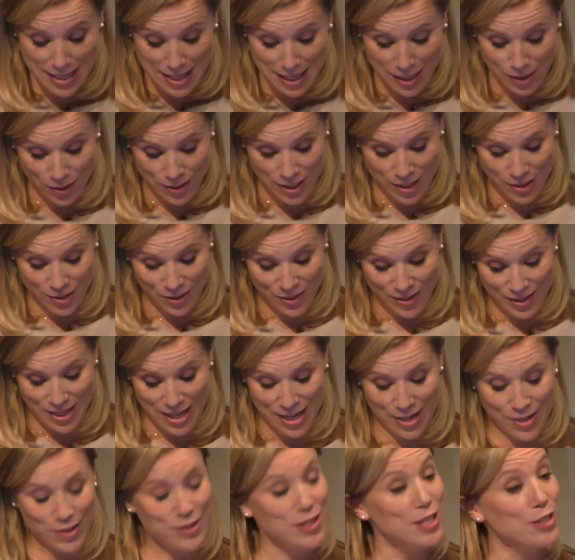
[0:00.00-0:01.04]
に取り組ん
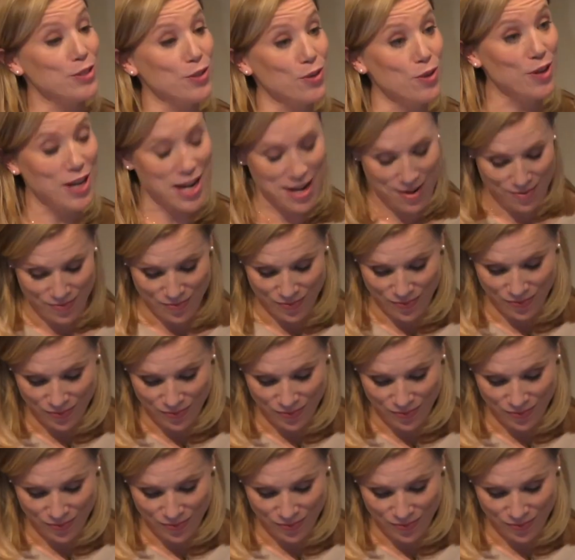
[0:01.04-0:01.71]
でいるでしょうか。